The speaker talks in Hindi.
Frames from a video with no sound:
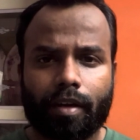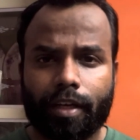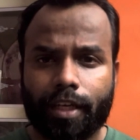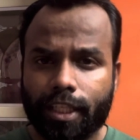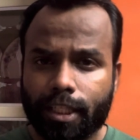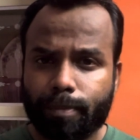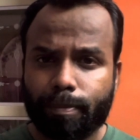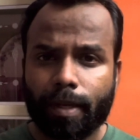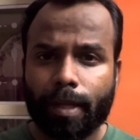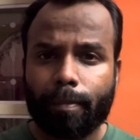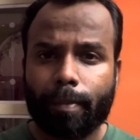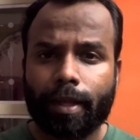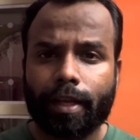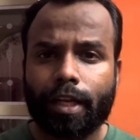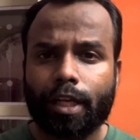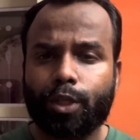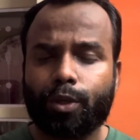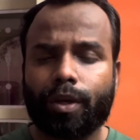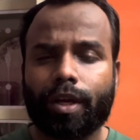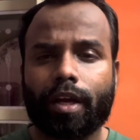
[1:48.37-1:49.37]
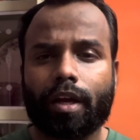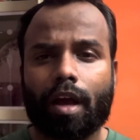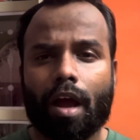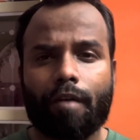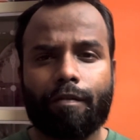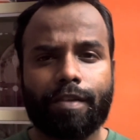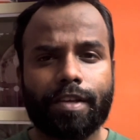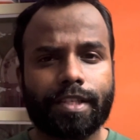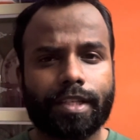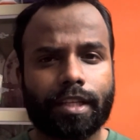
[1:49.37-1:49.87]
डिस्प्ले पैनल जो है
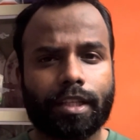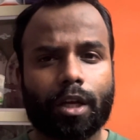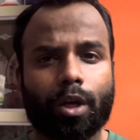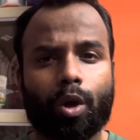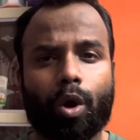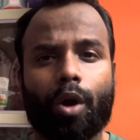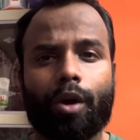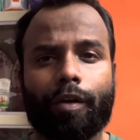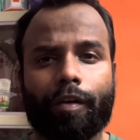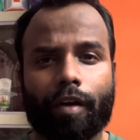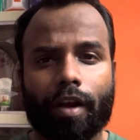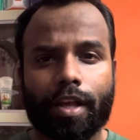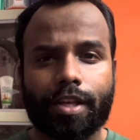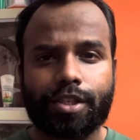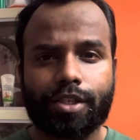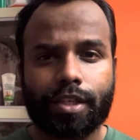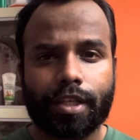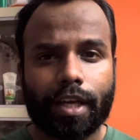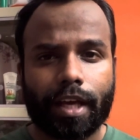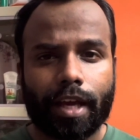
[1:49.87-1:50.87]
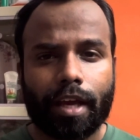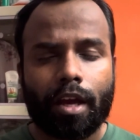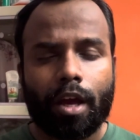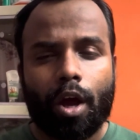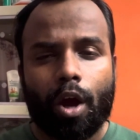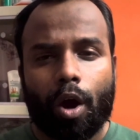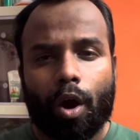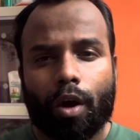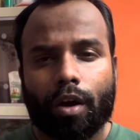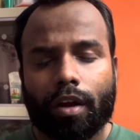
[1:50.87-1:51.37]
काफ़ी ज़्यादा कॉन्ट्रास्टी है
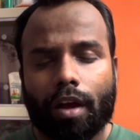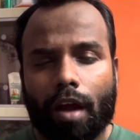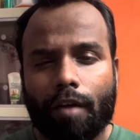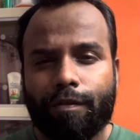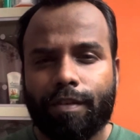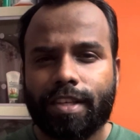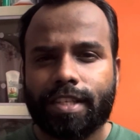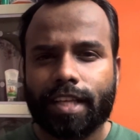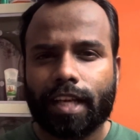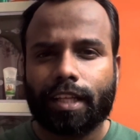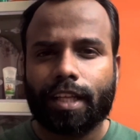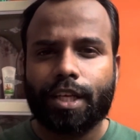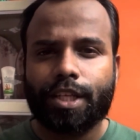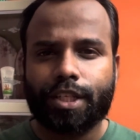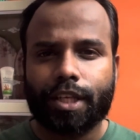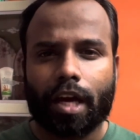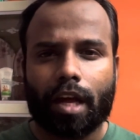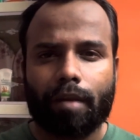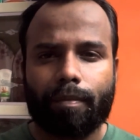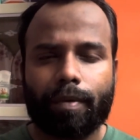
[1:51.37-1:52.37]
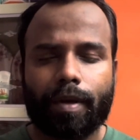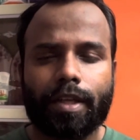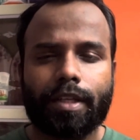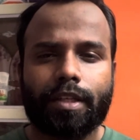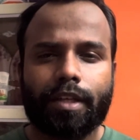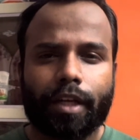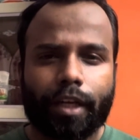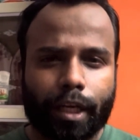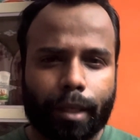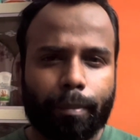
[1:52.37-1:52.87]
और काफ़ी ज़्यादा शार्प है
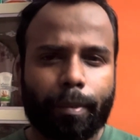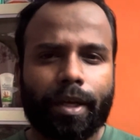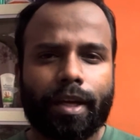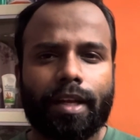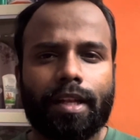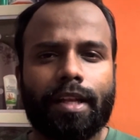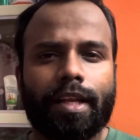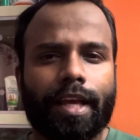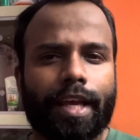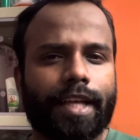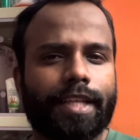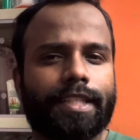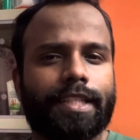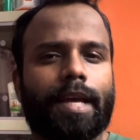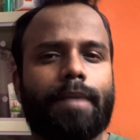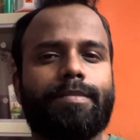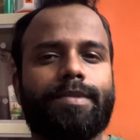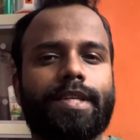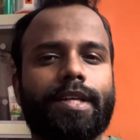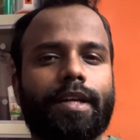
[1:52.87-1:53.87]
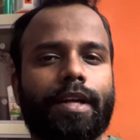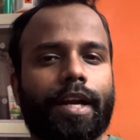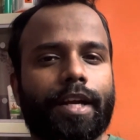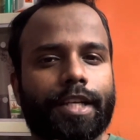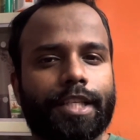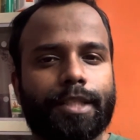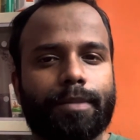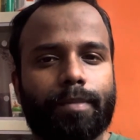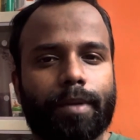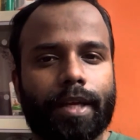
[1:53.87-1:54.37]
टिपिकल एक सैमसंग का
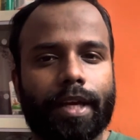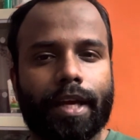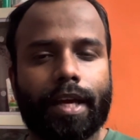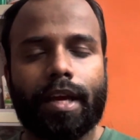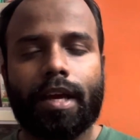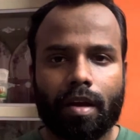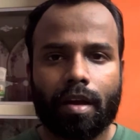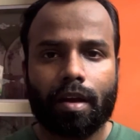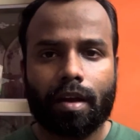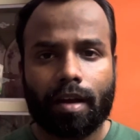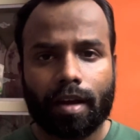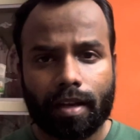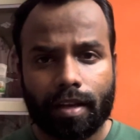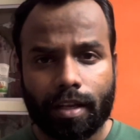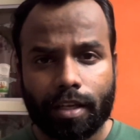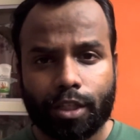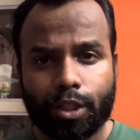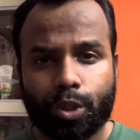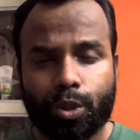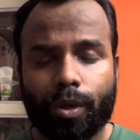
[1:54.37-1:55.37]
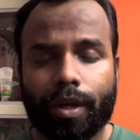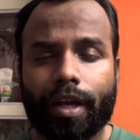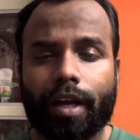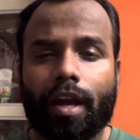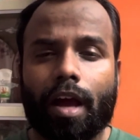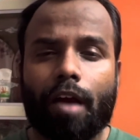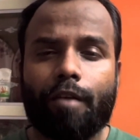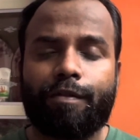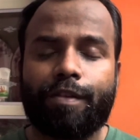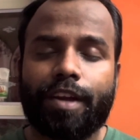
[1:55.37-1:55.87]
डिस्प्ले है कलर्स जो है
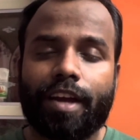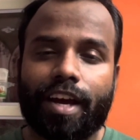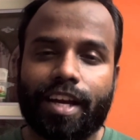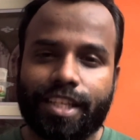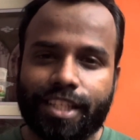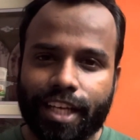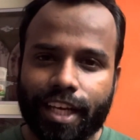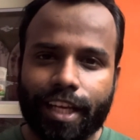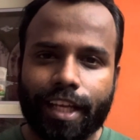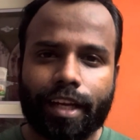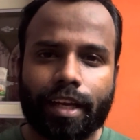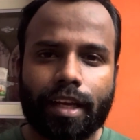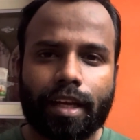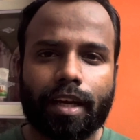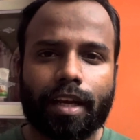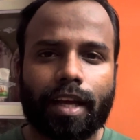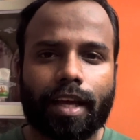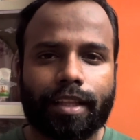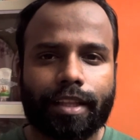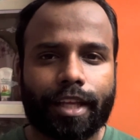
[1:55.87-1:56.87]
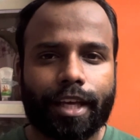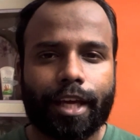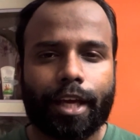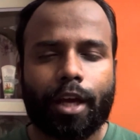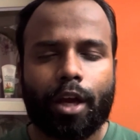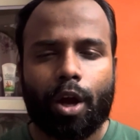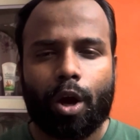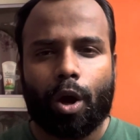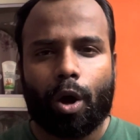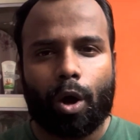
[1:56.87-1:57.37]
काफ़ी अच्छे निकल कर आते हैं
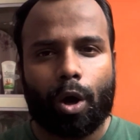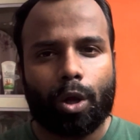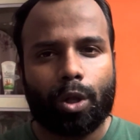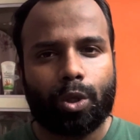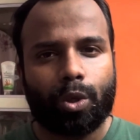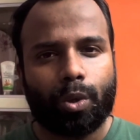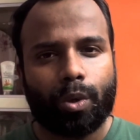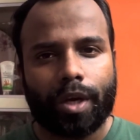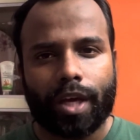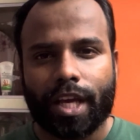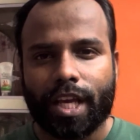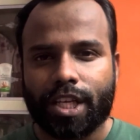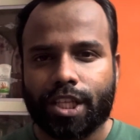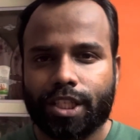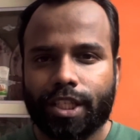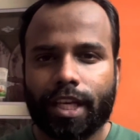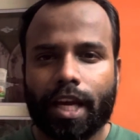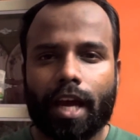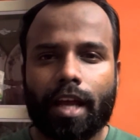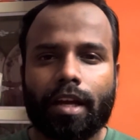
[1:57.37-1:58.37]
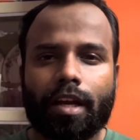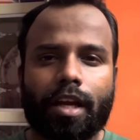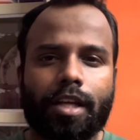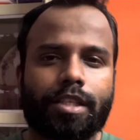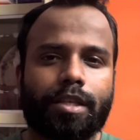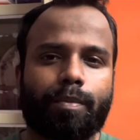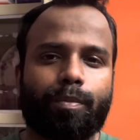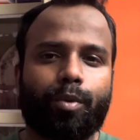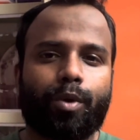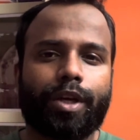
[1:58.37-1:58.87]
ऑल दो का
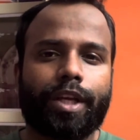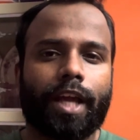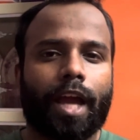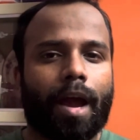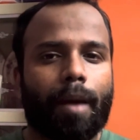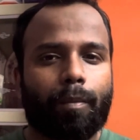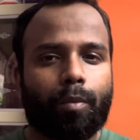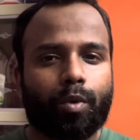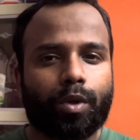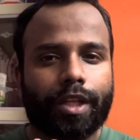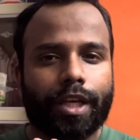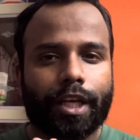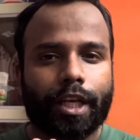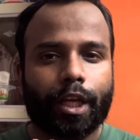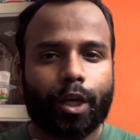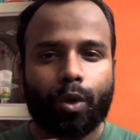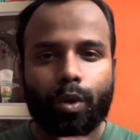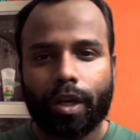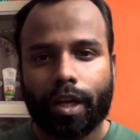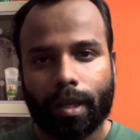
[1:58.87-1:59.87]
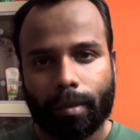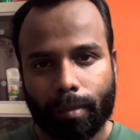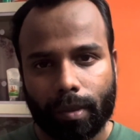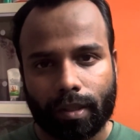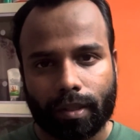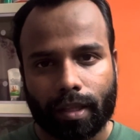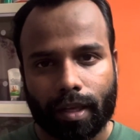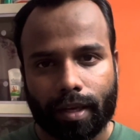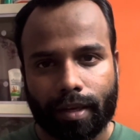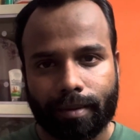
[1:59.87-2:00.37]
सपोर्ट यहाँ आपको देखने को नहीं
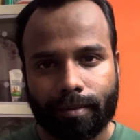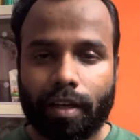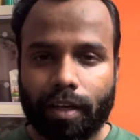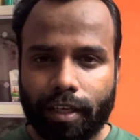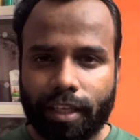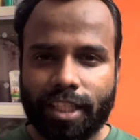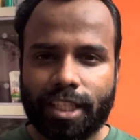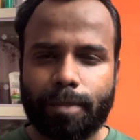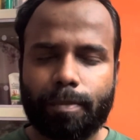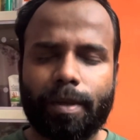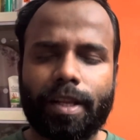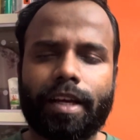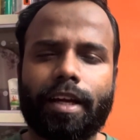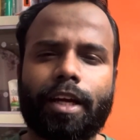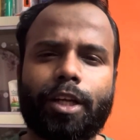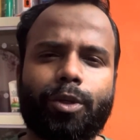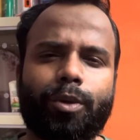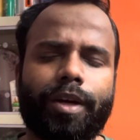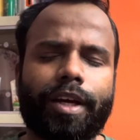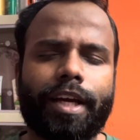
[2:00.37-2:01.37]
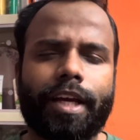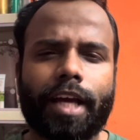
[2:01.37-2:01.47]
मिलता है डिस्प्ले का जो है